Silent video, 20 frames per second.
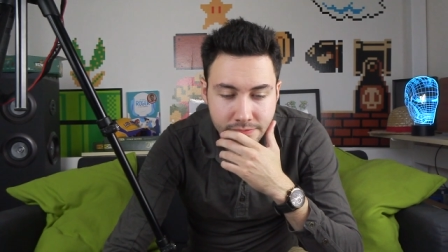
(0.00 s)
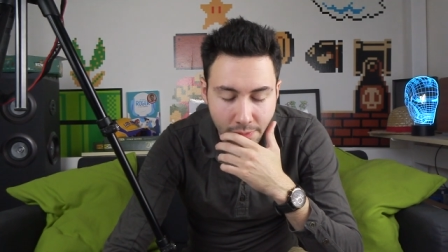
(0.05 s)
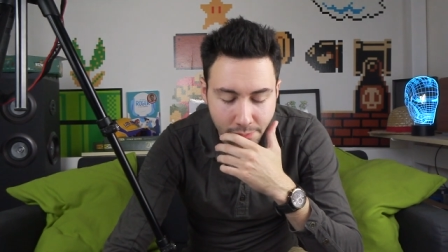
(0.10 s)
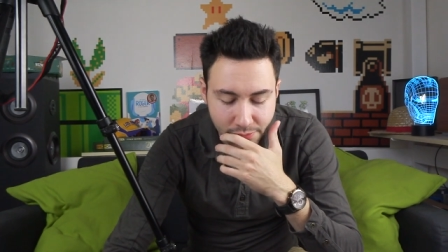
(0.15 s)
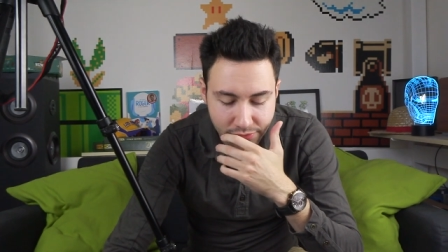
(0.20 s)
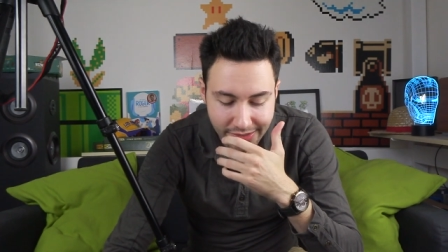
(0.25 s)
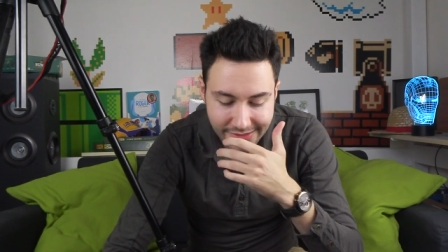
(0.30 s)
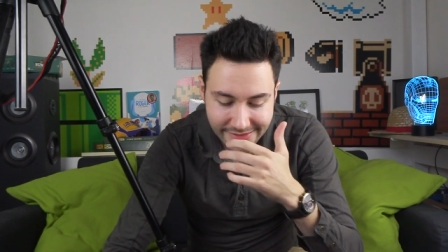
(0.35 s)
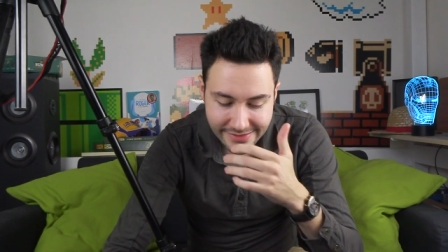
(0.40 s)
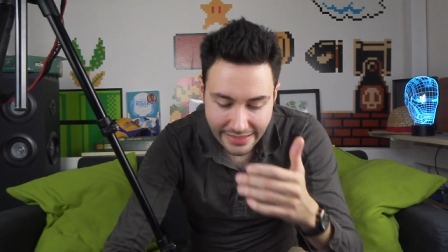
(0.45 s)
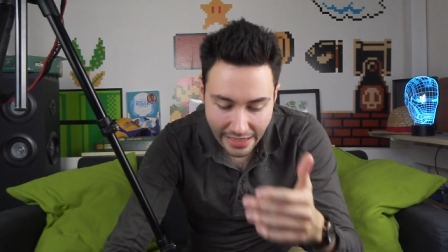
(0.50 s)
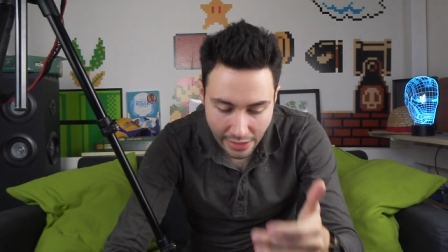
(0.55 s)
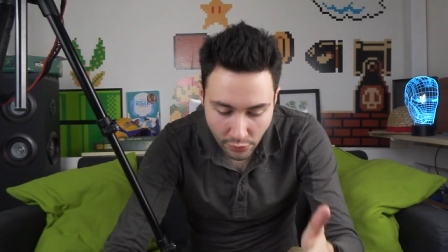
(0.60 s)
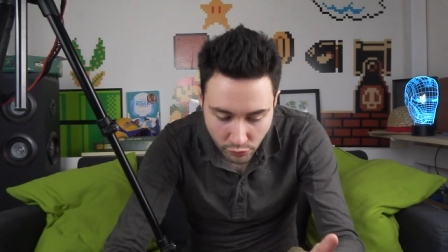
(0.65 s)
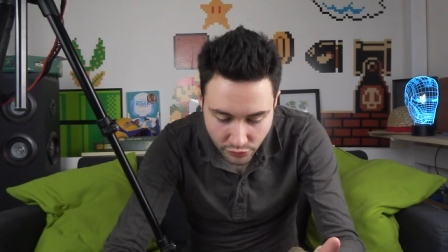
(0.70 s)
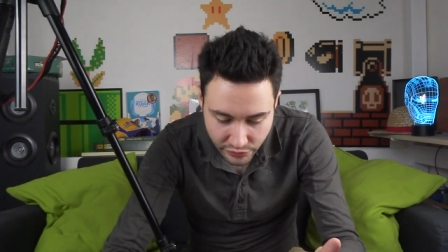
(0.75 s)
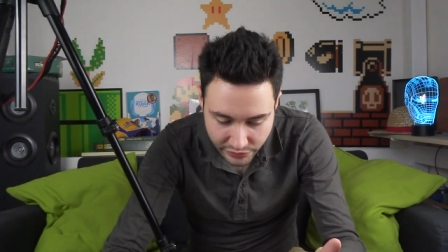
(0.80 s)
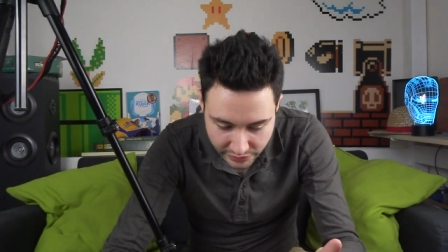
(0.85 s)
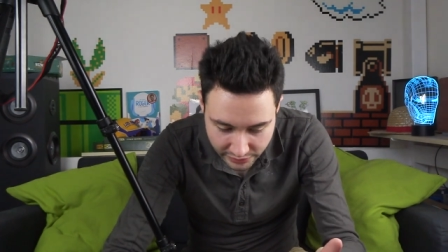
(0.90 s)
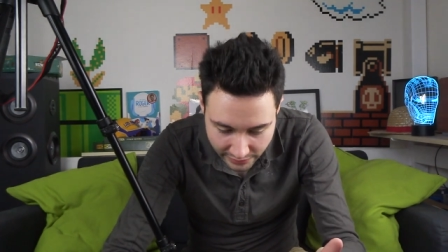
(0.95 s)
Non putain, c'est la
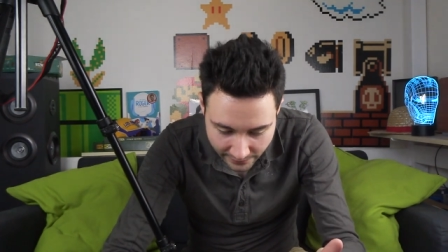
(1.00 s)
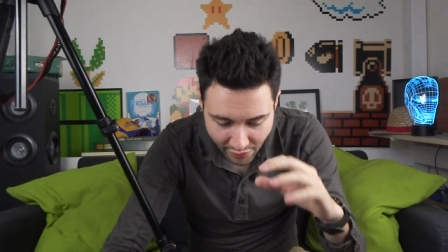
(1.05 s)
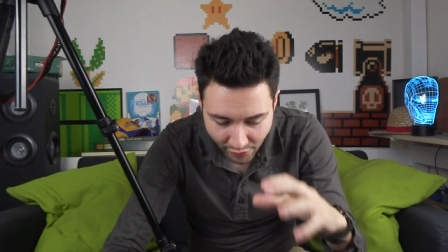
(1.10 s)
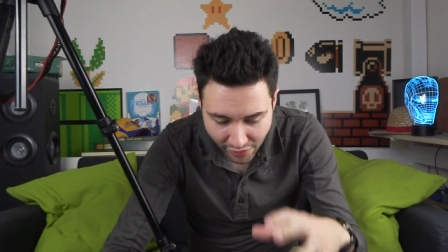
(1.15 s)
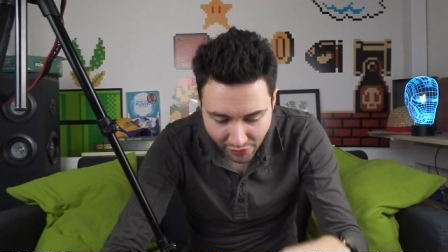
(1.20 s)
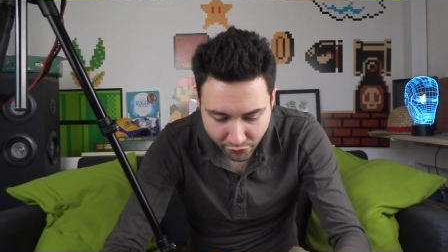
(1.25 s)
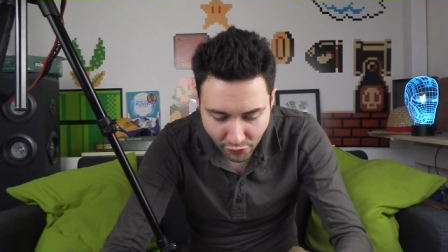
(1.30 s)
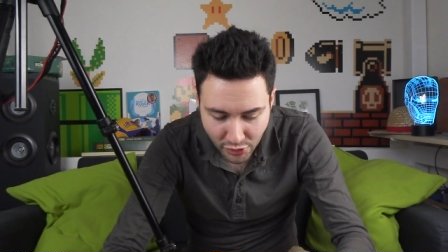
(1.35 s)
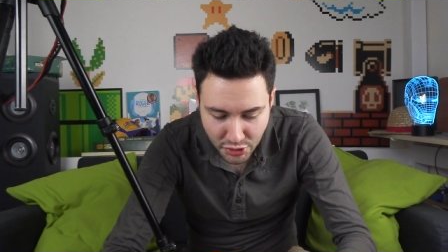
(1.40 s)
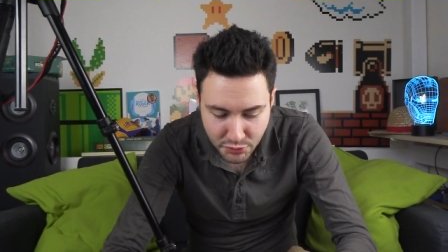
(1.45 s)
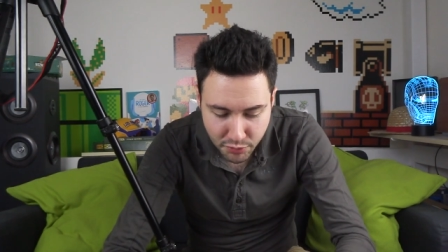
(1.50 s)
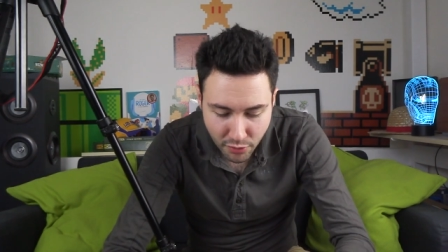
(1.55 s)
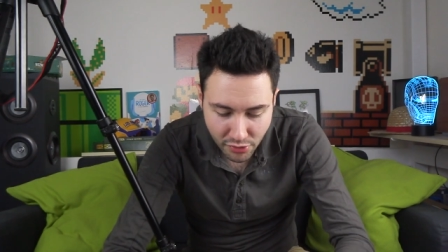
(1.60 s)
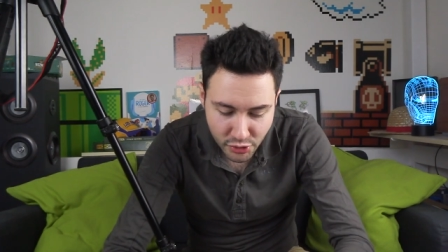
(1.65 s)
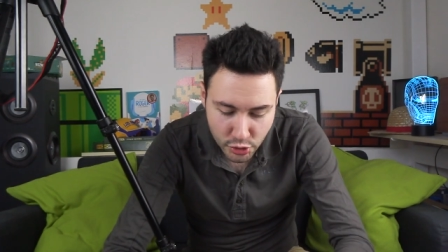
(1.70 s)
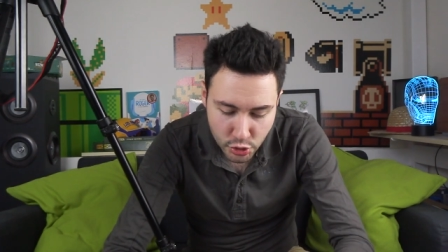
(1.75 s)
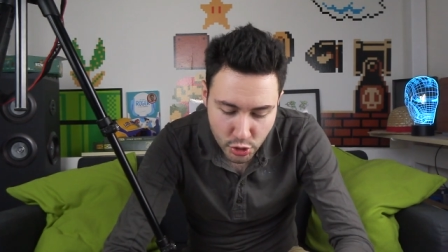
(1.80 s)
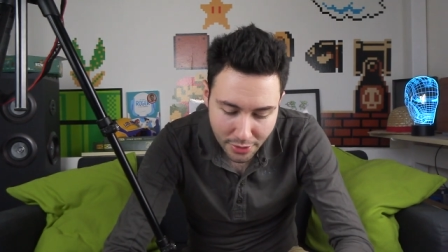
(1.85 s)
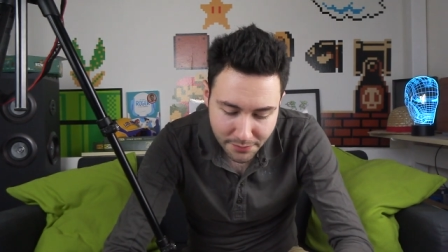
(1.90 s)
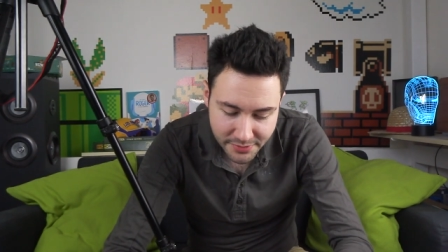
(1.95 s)
loose. Alors là,
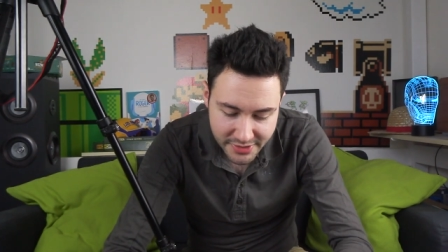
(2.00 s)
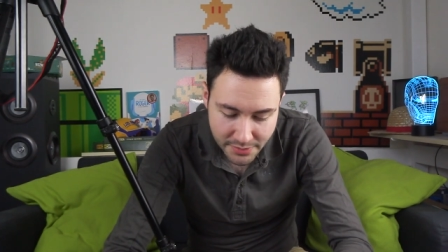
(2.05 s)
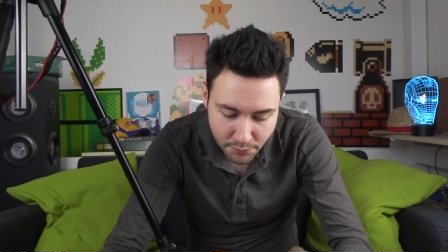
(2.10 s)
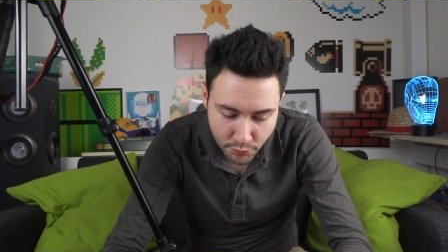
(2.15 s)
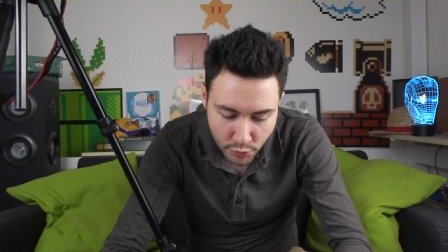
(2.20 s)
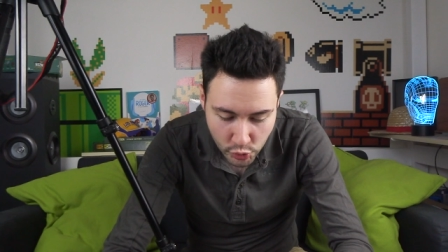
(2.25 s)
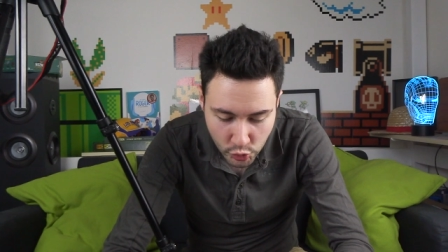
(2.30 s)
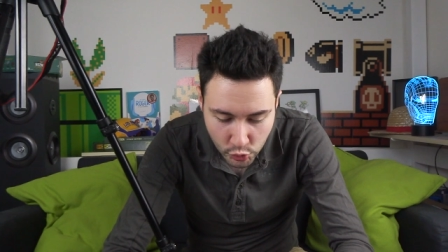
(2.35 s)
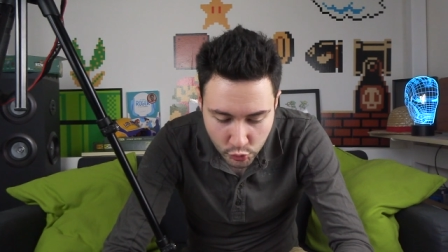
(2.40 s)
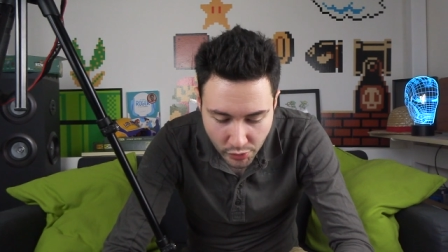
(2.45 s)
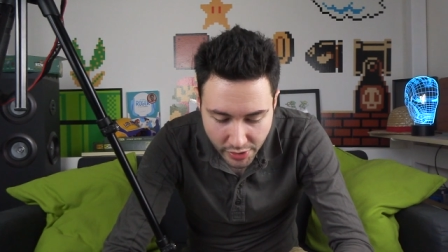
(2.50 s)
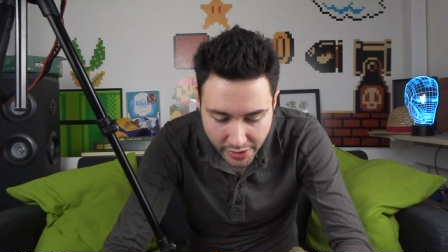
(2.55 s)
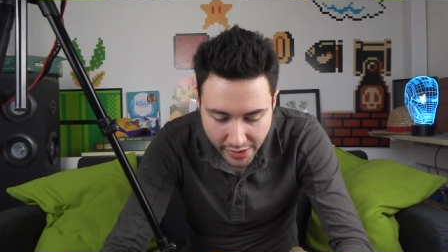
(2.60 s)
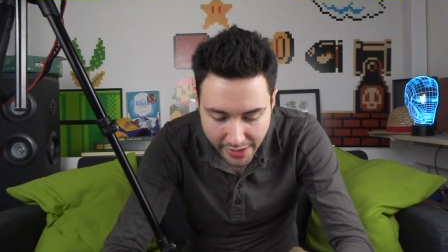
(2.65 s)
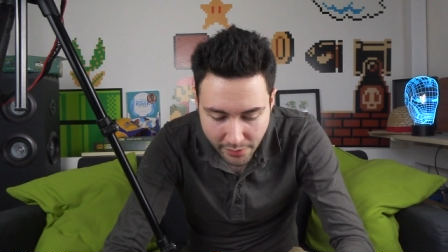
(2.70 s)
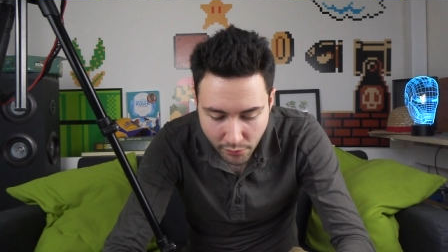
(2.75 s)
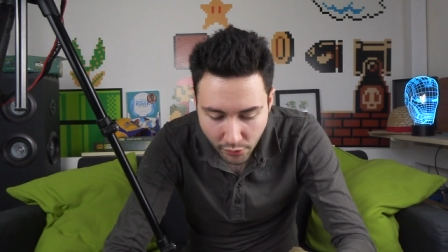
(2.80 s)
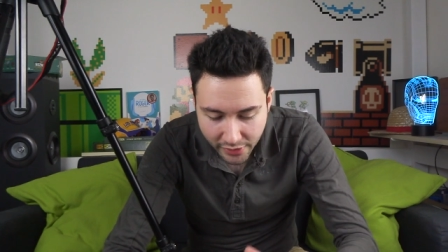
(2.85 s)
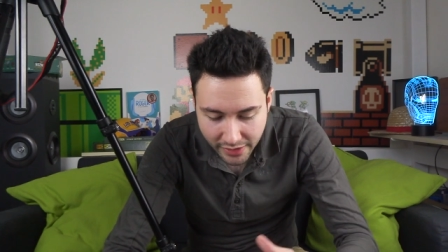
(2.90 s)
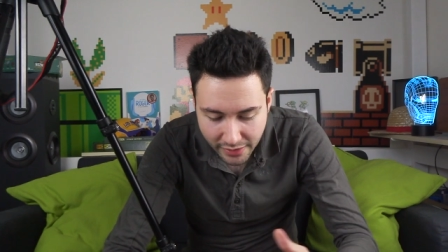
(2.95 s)
franchement, je suis un petit peu saoulé
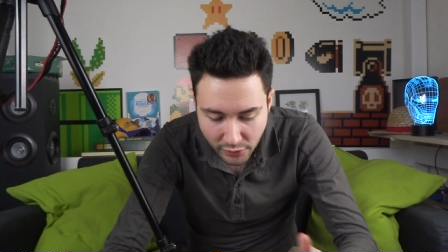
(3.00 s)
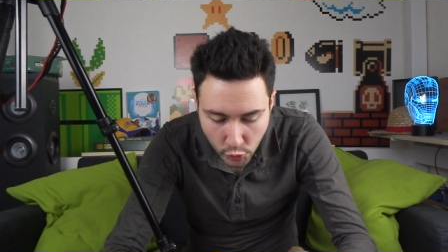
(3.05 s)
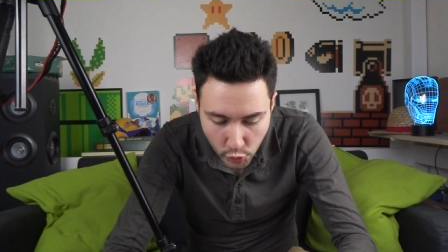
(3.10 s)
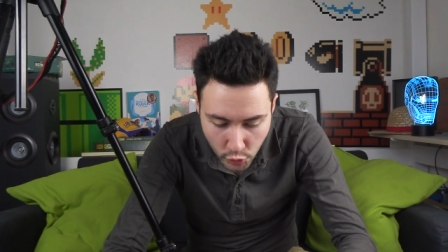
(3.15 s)
là. Il manquait